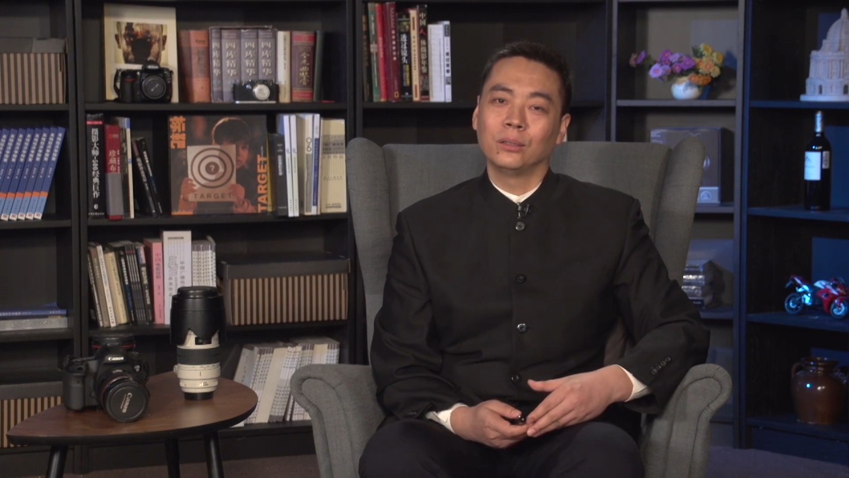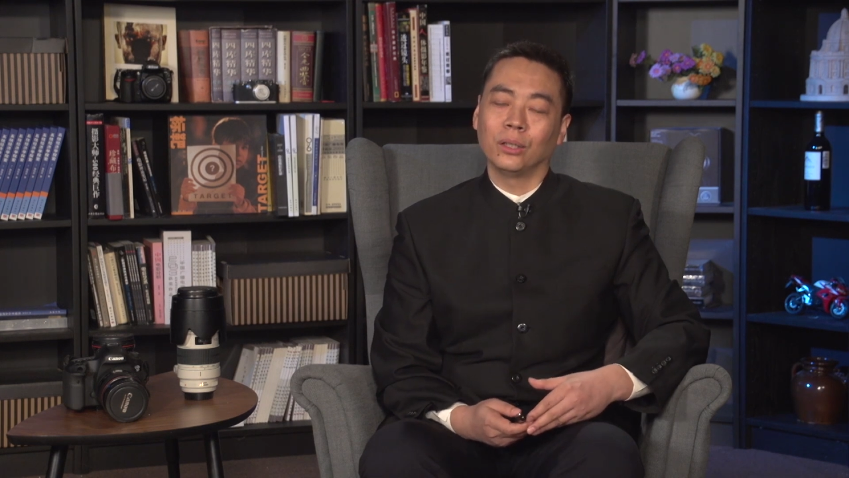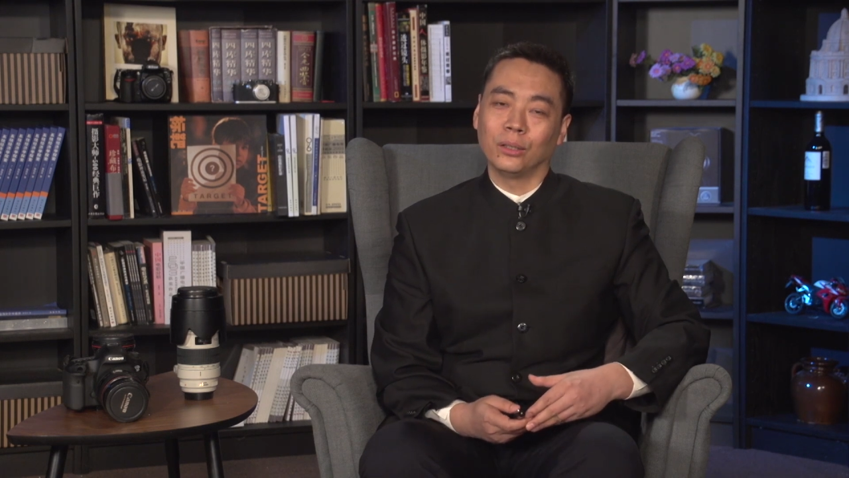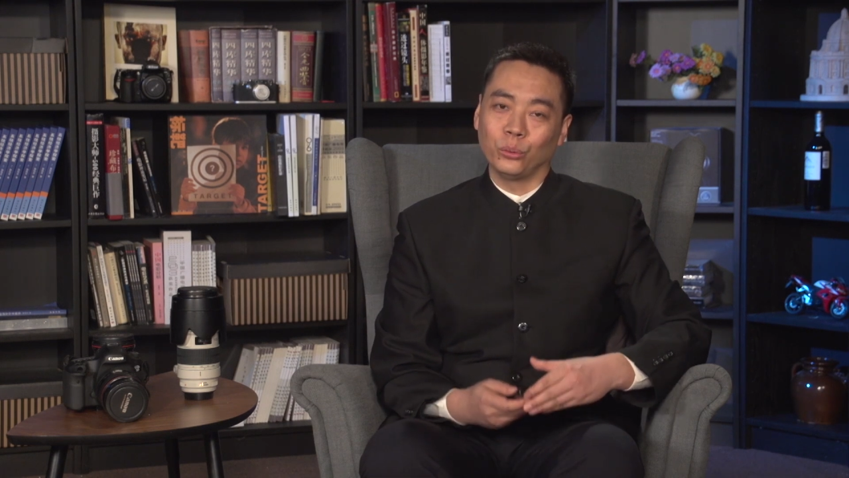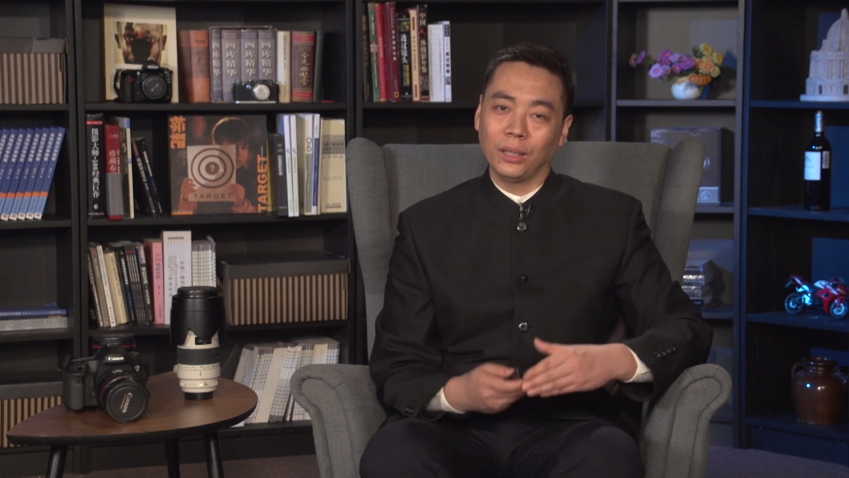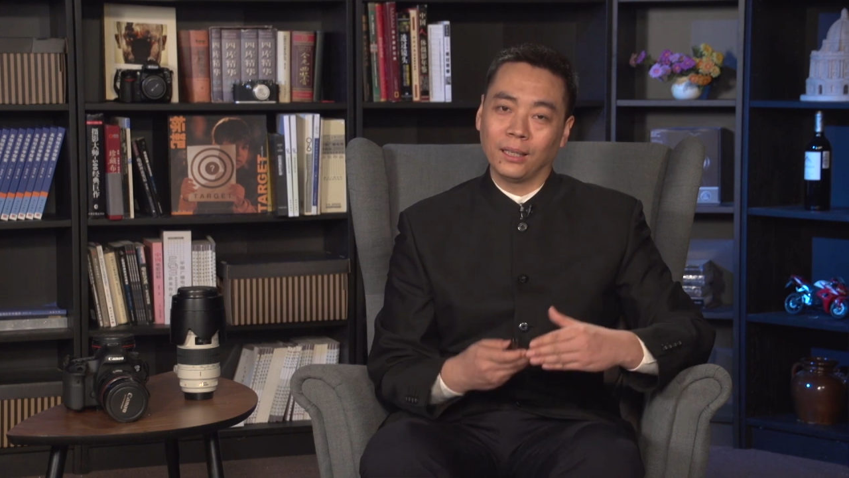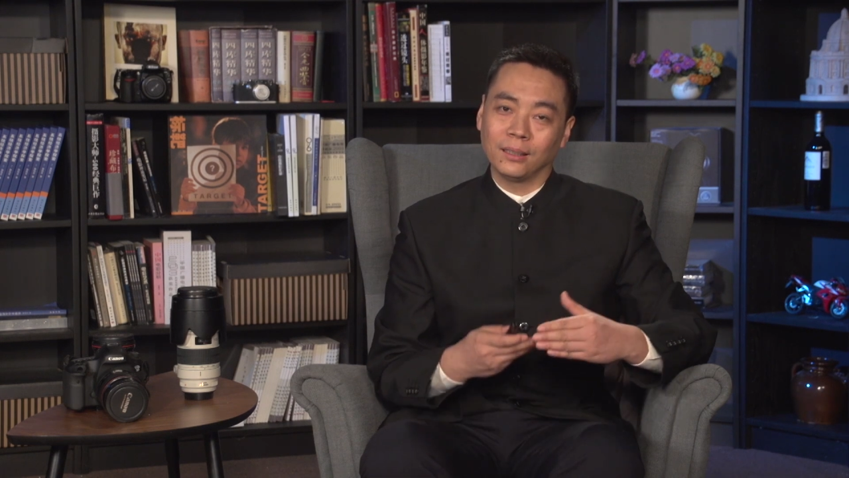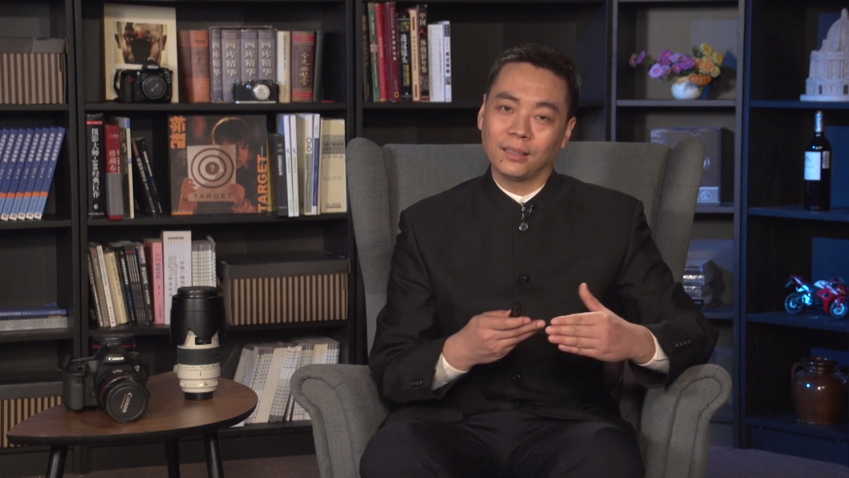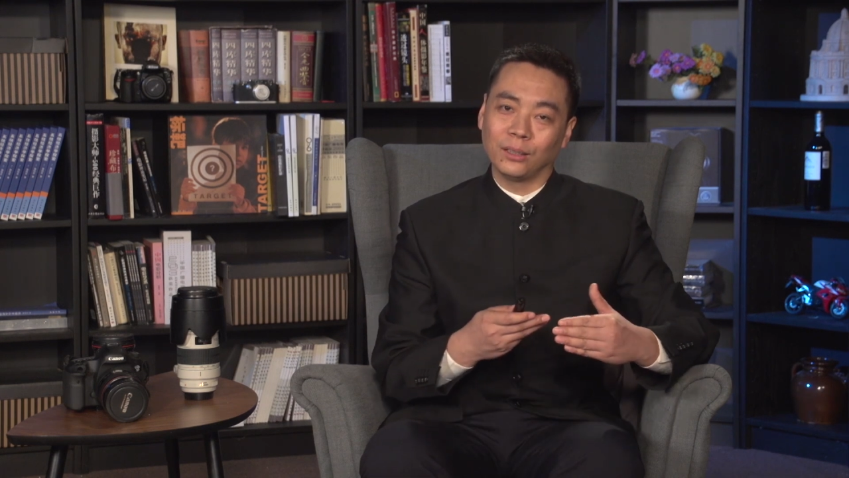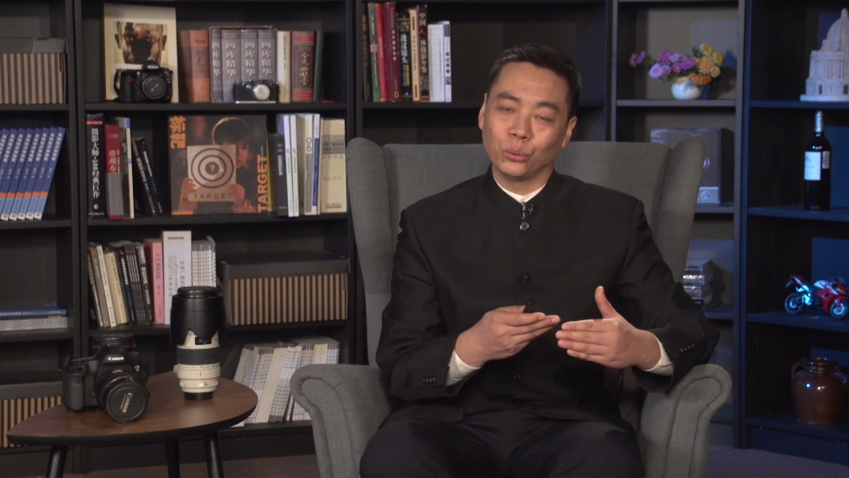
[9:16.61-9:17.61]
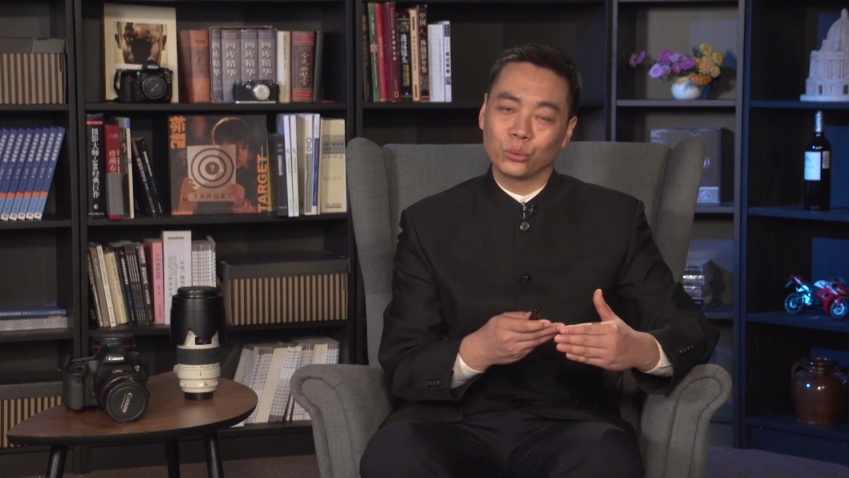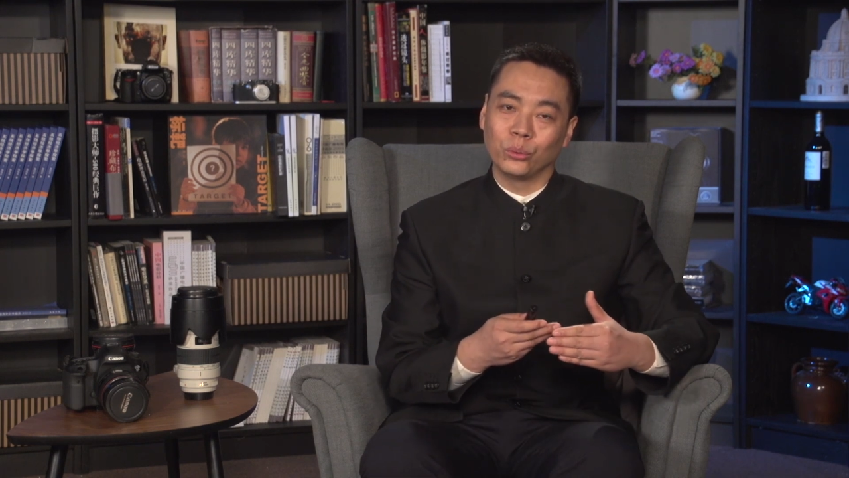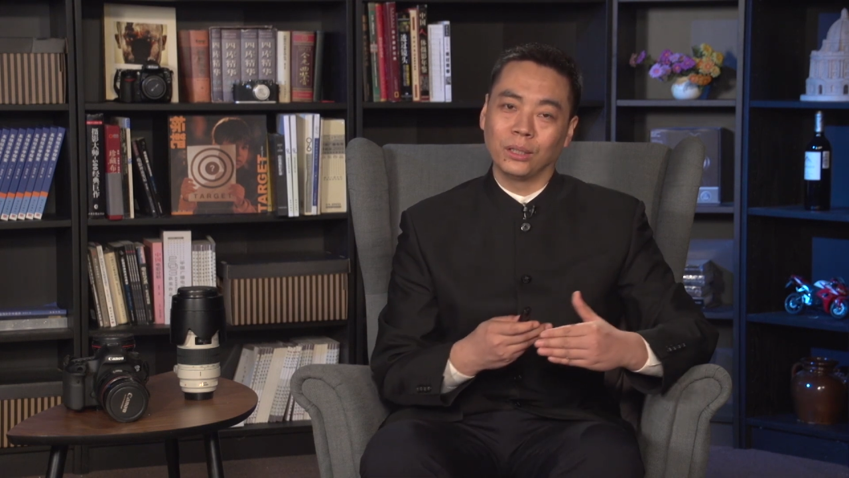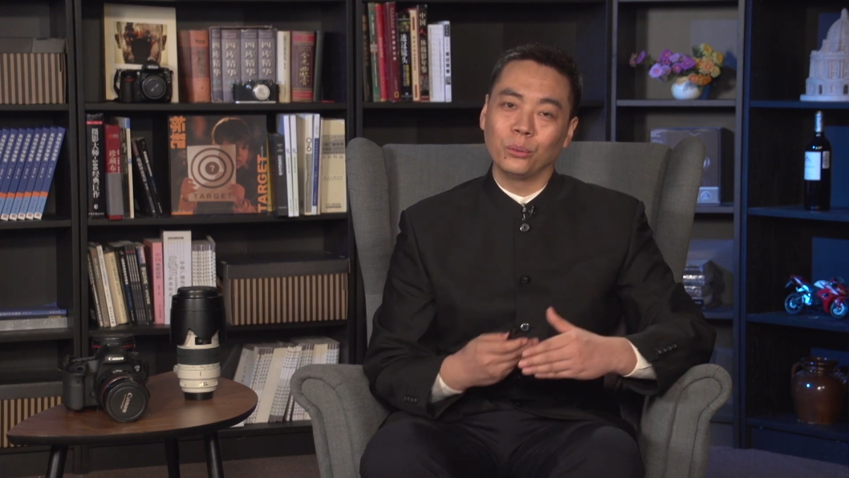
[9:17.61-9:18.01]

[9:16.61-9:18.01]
呃，吕燕很多中国人